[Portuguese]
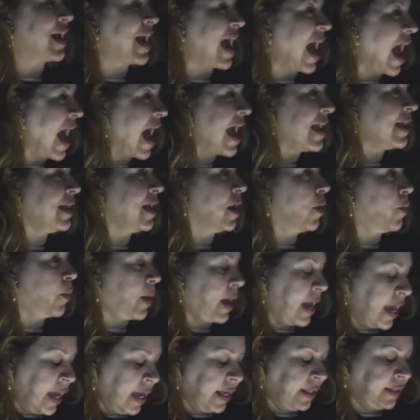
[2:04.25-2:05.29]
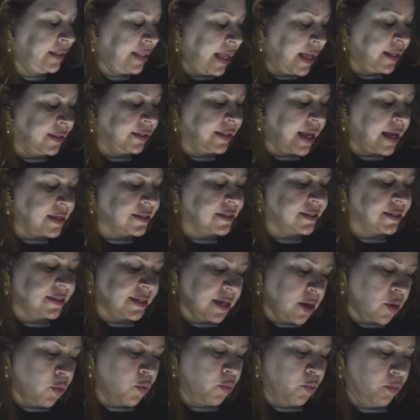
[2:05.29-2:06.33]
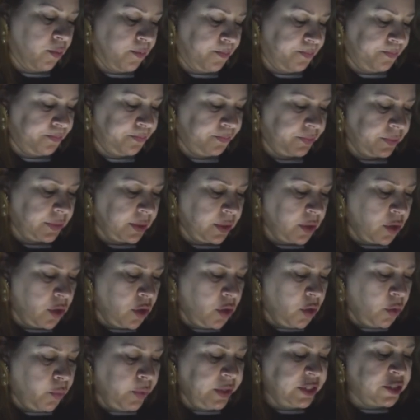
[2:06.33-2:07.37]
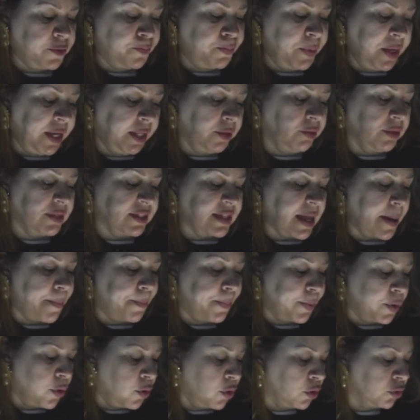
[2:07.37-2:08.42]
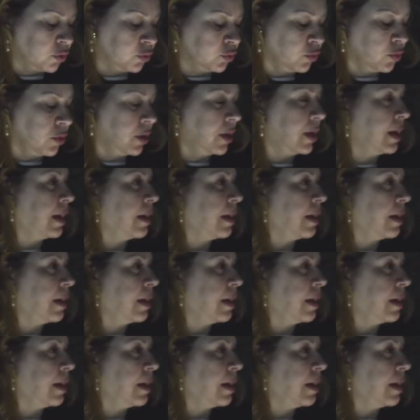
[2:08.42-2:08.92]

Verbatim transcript: caiam em tentação. O espírito está pronto,